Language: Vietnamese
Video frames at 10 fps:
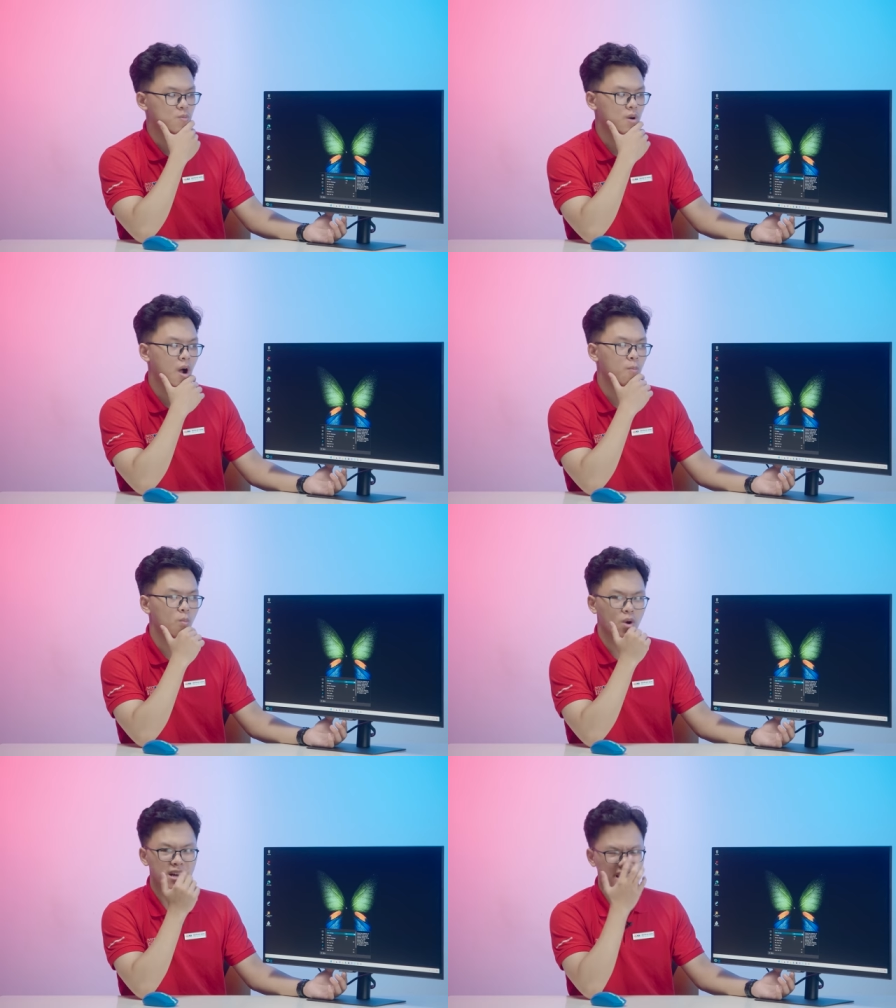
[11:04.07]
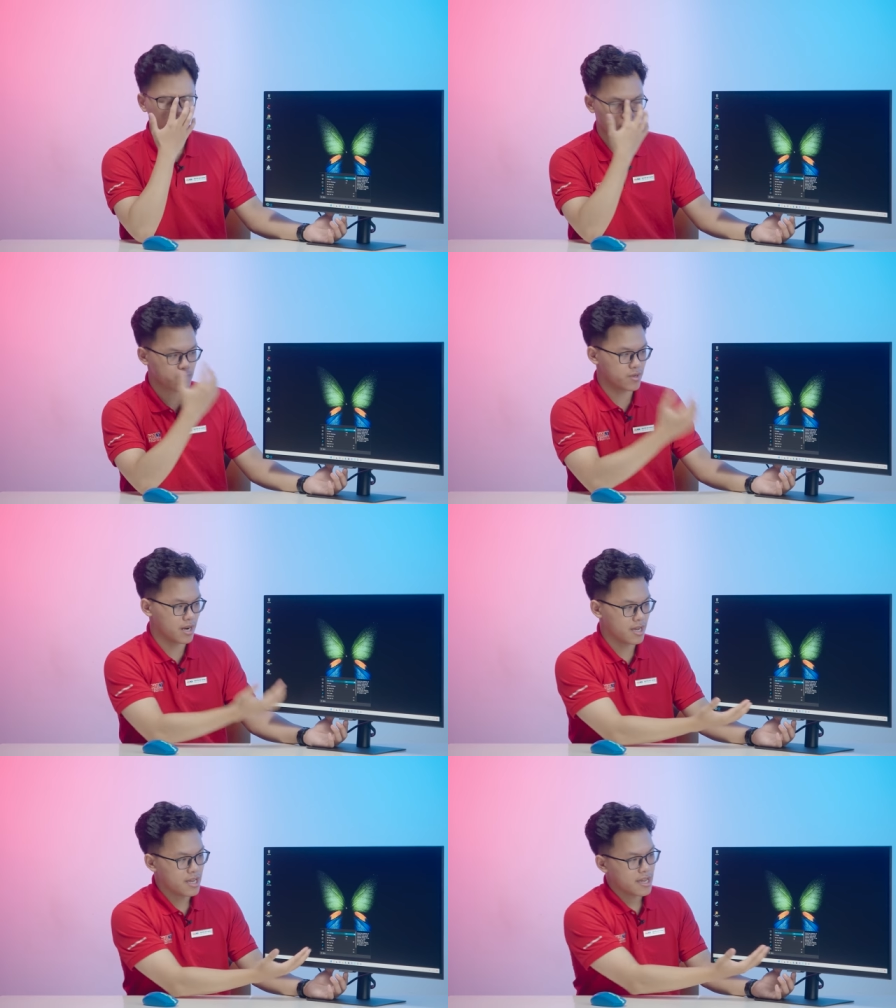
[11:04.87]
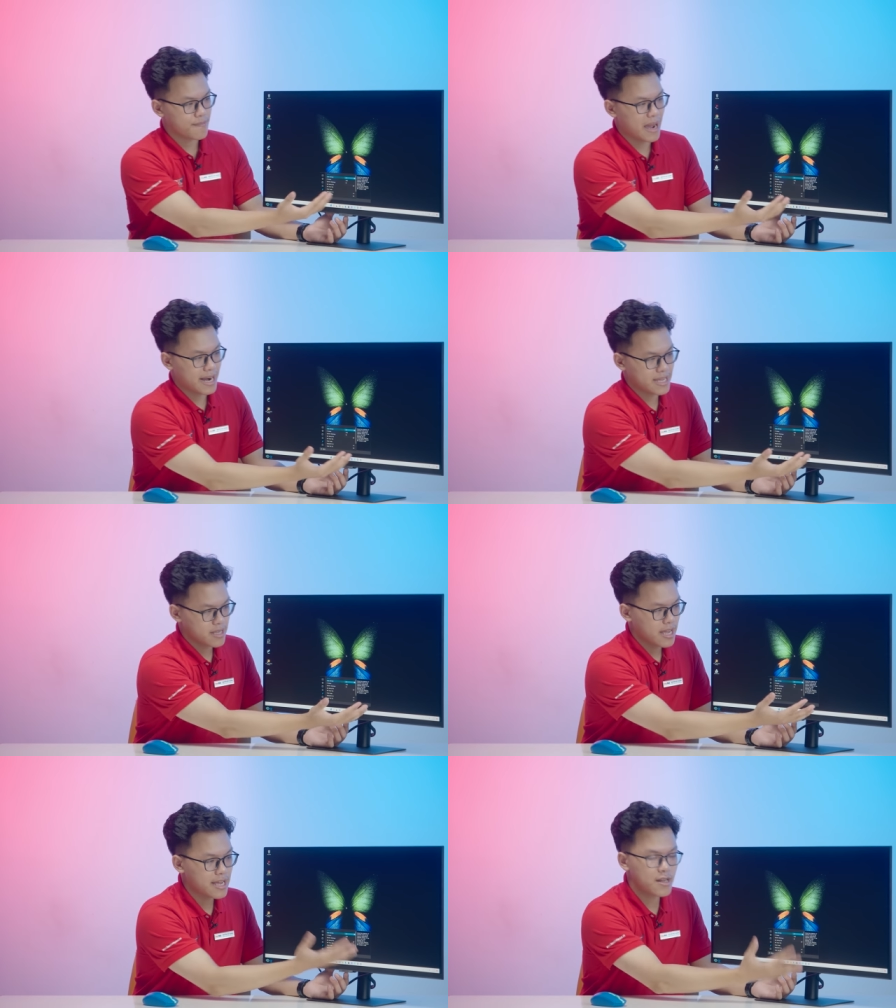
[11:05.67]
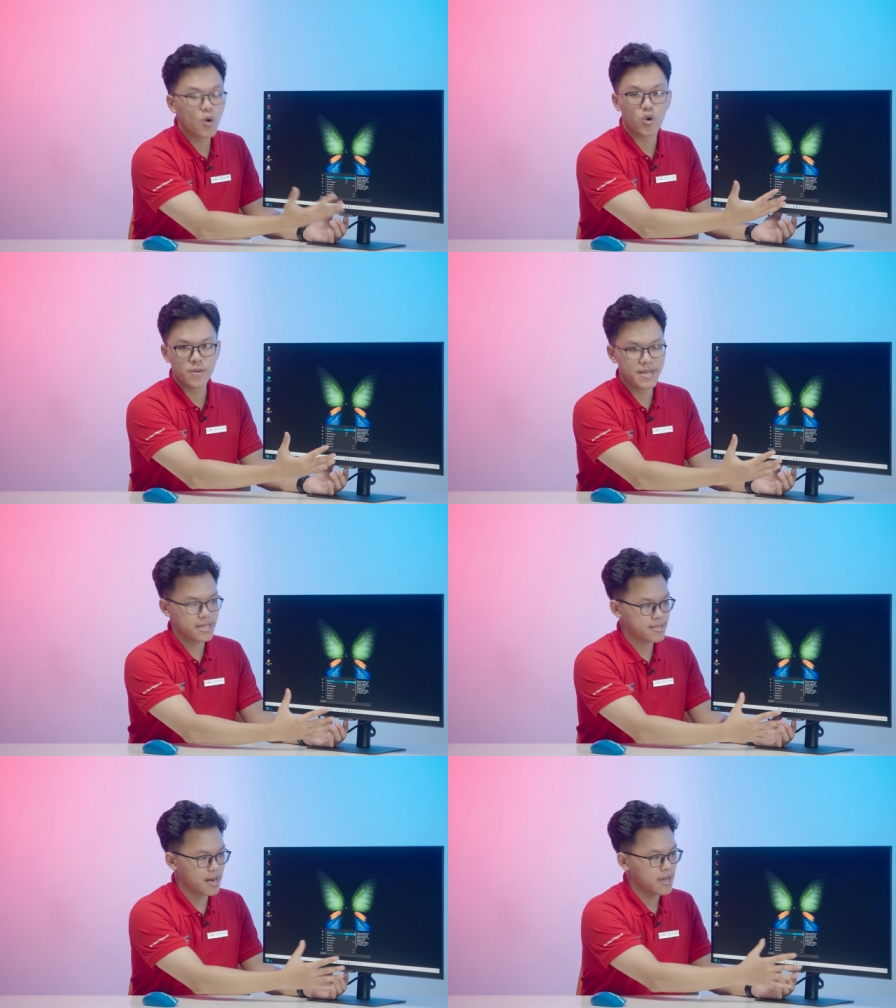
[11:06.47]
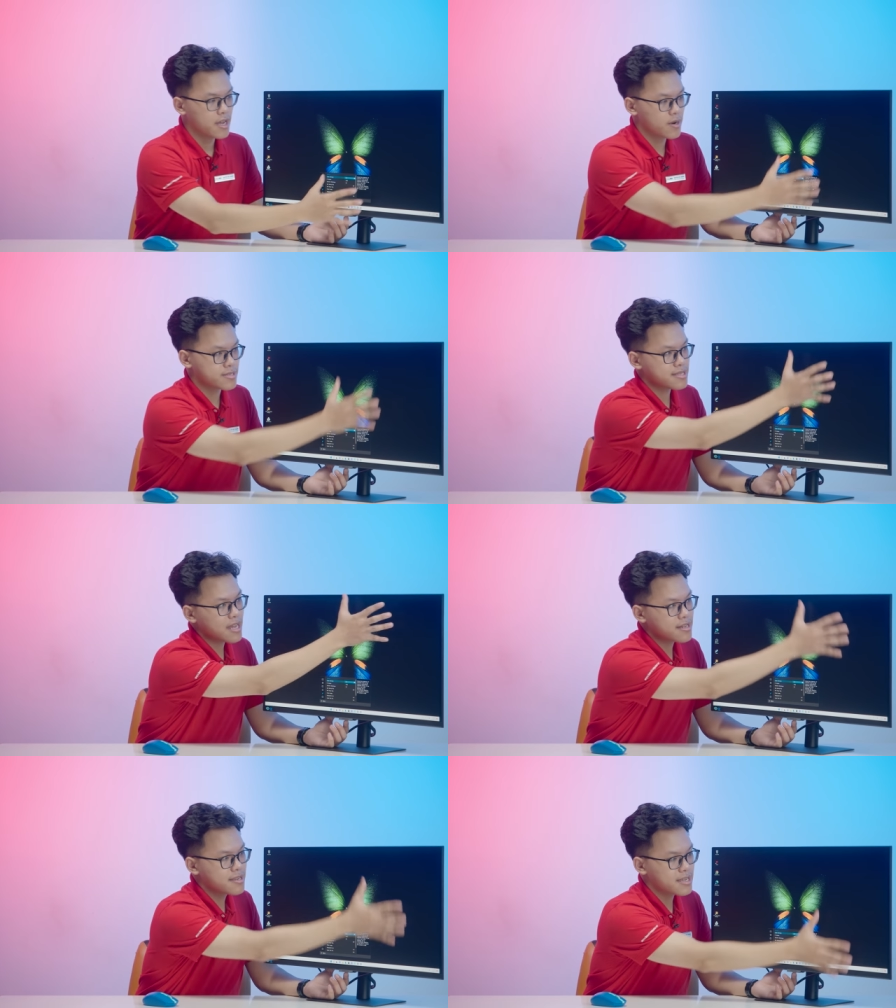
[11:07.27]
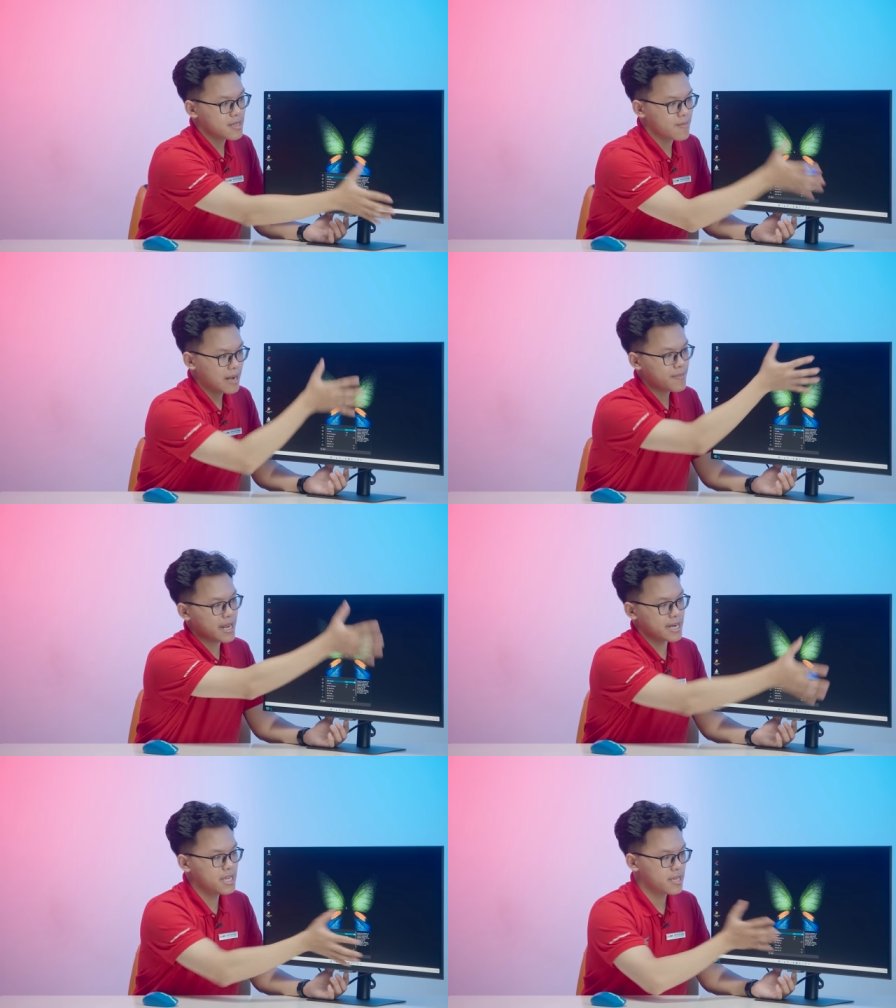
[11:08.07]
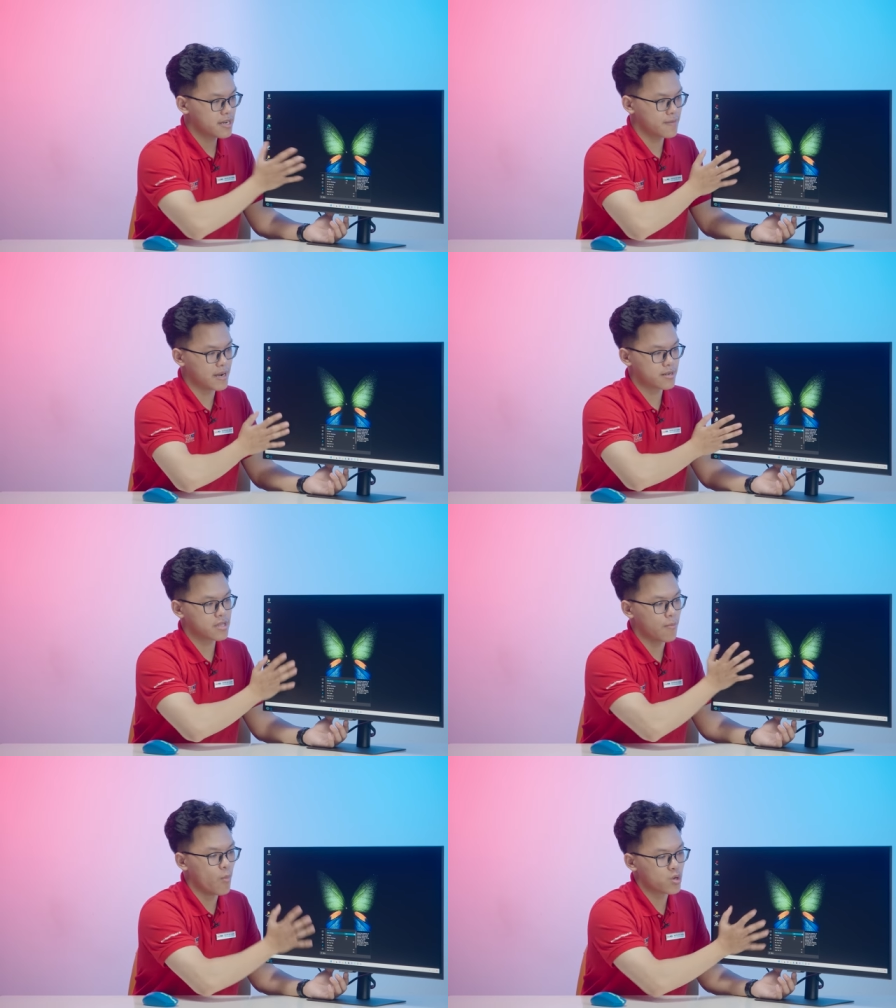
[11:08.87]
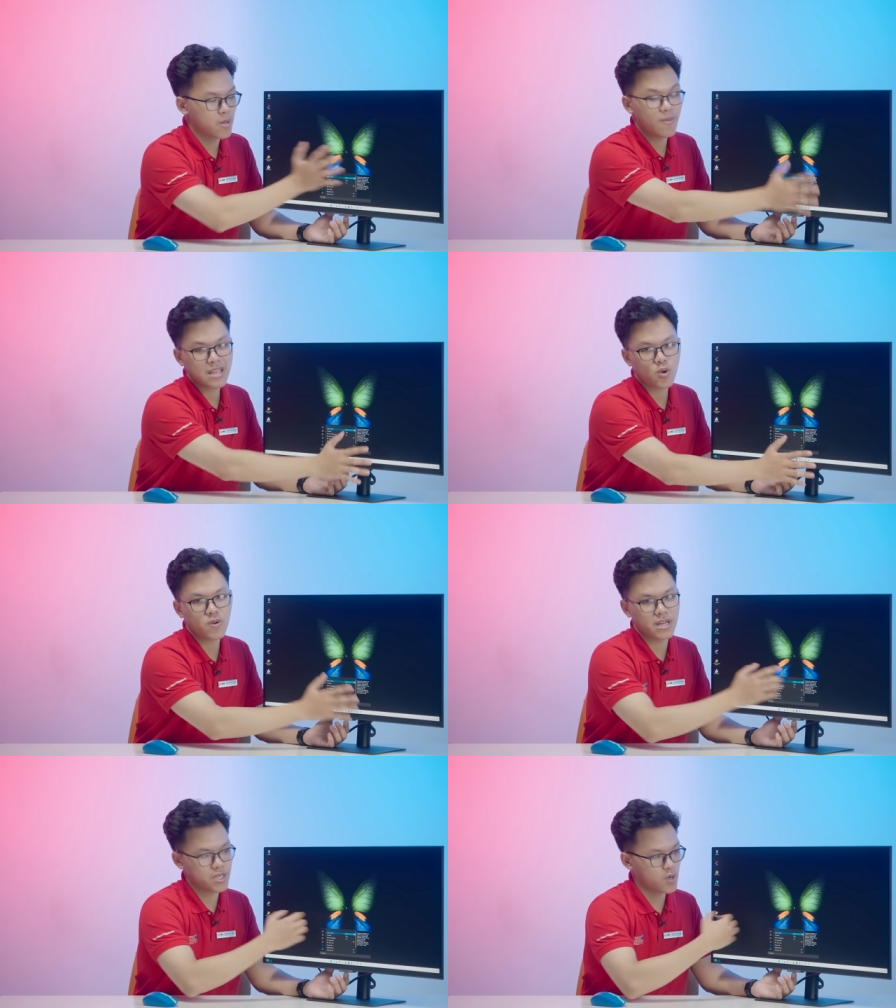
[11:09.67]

cũng không muốn cái kiểu ví dụ như là mảng này, cái local dimming ấy, tức là nó sẽ tắt những cái tấm nét bên này đi để bật tầm một tấm nét thôi, để